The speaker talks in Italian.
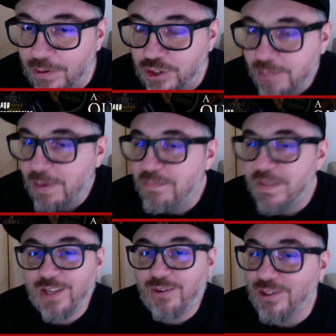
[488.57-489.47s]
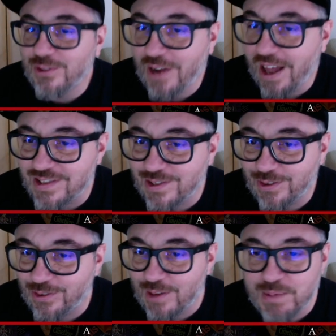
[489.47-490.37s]
Cioè, i bambini quando
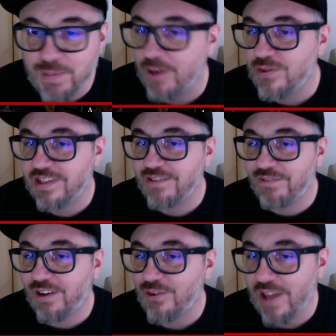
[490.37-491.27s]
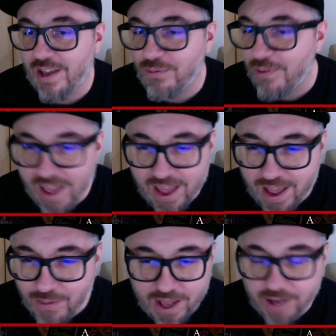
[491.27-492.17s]
nascono, la prima cosa che fanno è uè, uè,